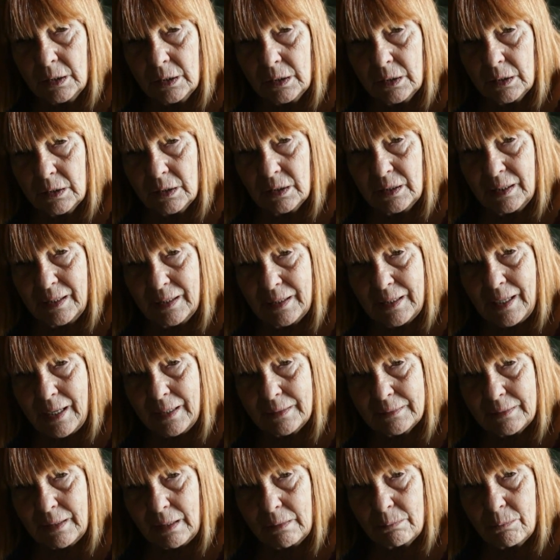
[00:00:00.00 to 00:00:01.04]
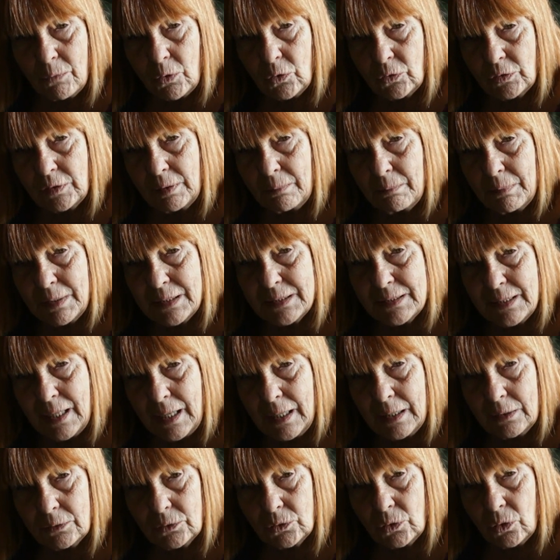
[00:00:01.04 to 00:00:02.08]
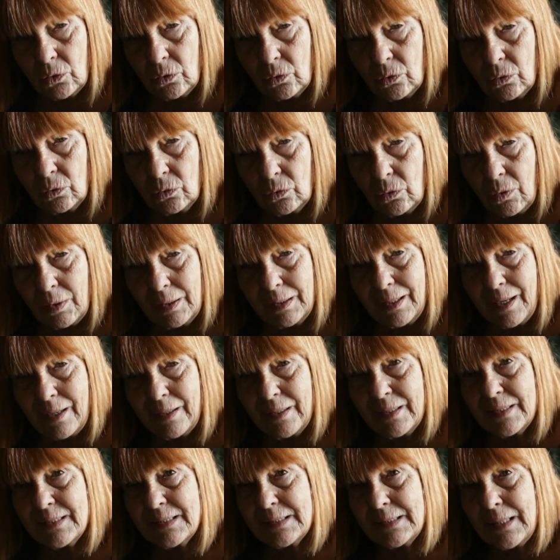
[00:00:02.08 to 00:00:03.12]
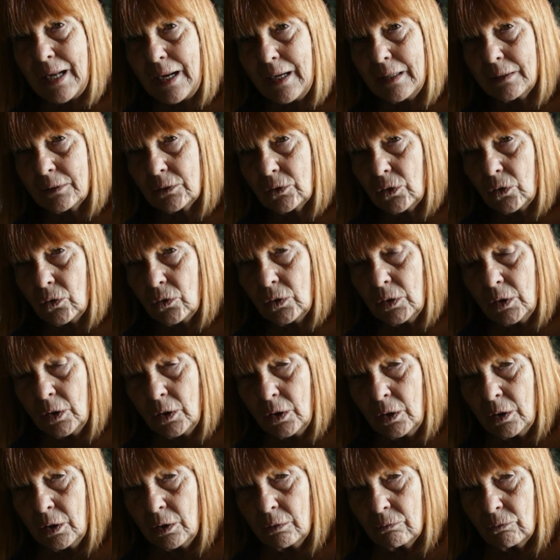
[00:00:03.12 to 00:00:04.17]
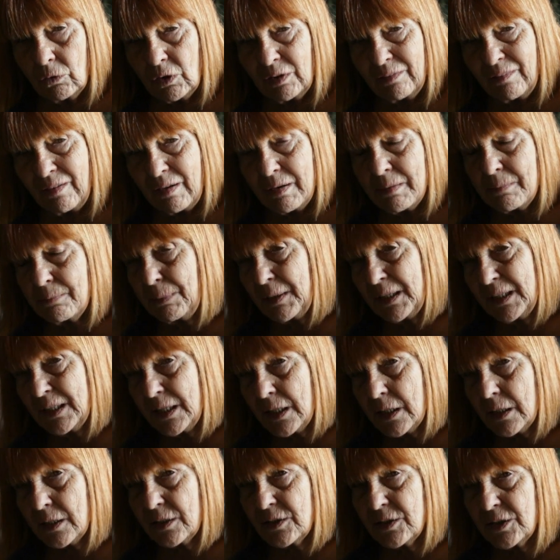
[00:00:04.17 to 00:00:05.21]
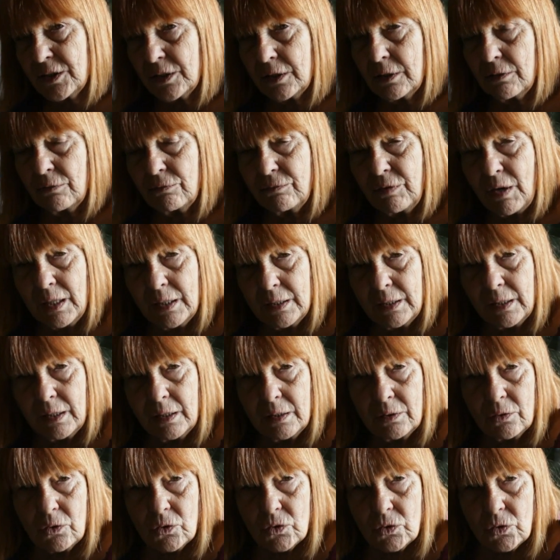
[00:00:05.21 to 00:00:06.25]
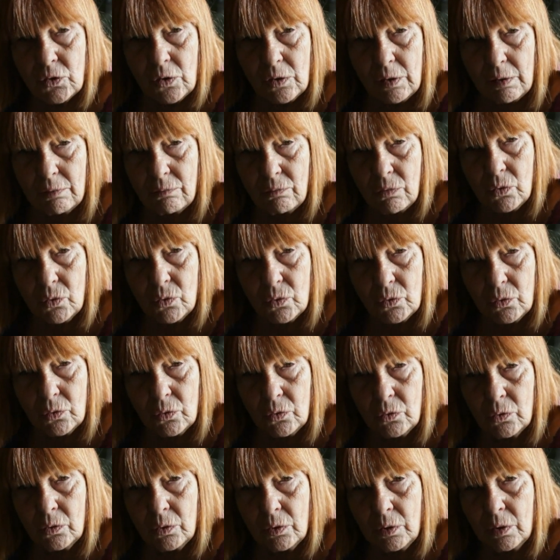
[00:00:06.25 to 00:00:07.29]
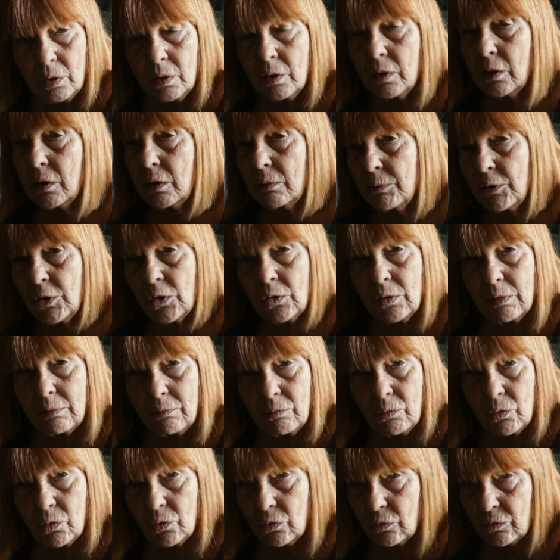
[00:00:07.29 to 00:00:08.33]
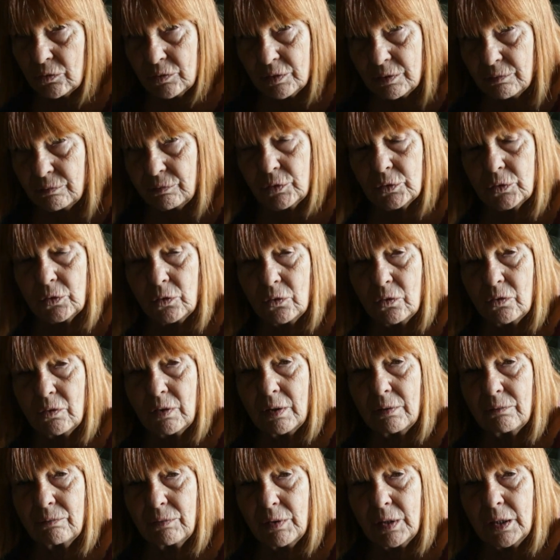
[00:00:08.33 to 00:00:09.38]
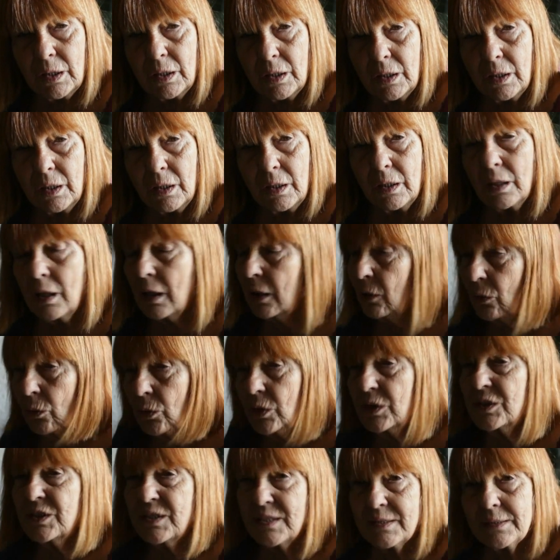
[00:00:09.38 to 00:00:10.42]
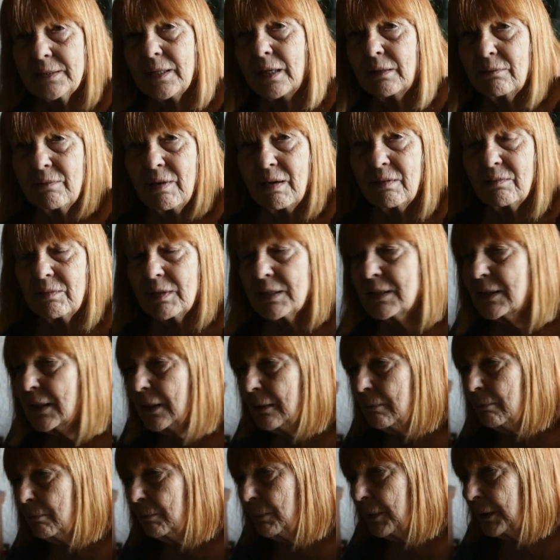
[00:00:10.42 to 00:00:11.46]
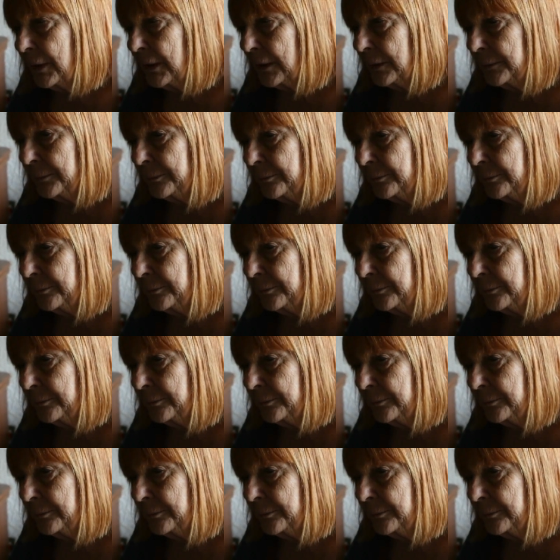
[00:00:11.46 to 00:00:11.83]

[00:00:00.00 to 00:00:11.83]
eh, legata al morto ammazzato o all'arrestato, voleva impedirci di fare il nostro lavoro, il mio lavoro di fotografa, e lui ci salvava sempre.